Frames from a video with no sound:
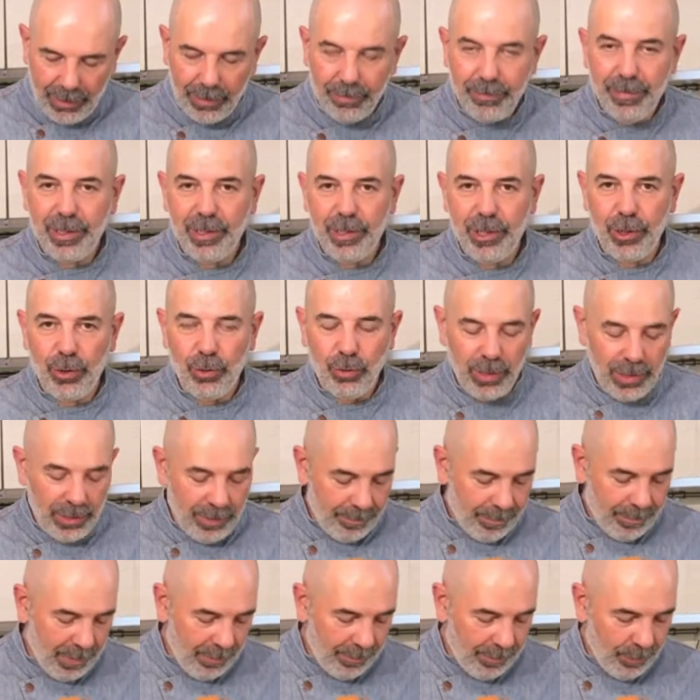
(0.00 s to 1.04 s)
il, bicchierone
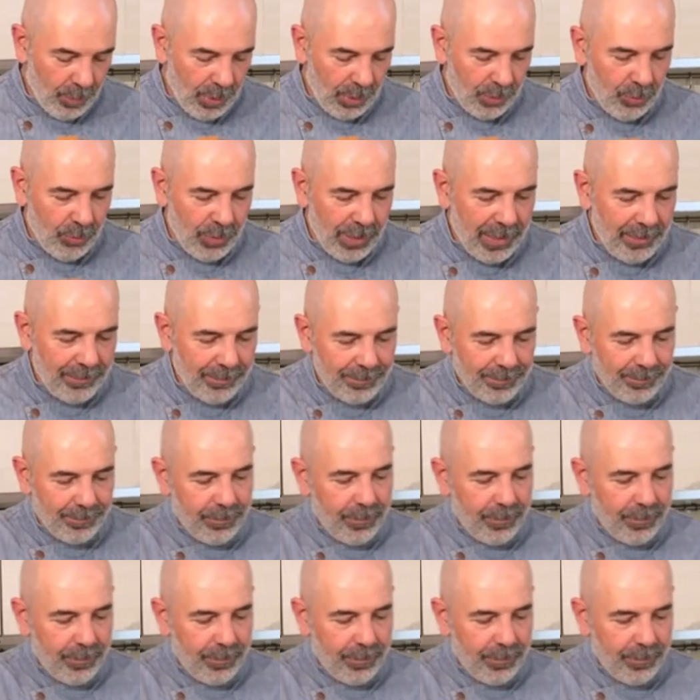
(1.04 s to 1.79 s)
per il frullatore